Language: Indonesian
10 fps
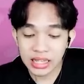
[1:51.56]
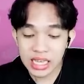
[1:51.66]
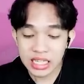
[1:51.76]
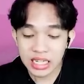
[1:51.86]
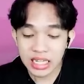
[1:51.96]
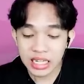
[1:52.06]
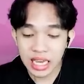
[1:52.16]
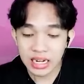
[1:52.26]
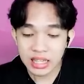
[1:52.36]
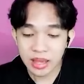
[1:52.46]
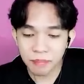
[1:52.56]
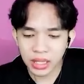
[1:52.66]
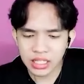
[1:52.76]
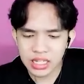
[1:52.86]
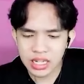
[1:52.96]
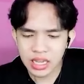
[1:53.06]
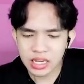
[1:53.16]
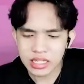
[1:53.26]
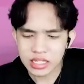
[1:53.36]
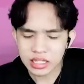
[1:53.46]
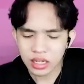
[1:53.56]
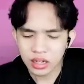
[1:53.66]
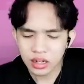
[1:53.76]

Kita sendirian di tempat ini, guys.